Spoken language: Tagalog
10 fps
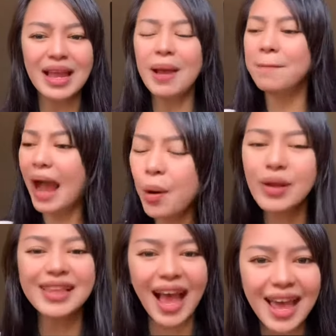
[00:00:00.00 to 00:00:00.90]

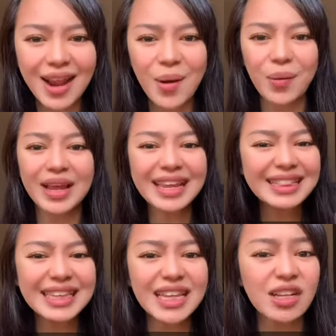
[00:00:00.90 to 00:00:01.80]
Bawat araw,
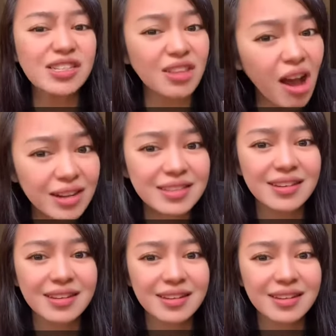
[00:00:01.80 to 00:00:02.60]
hindi ka stopped.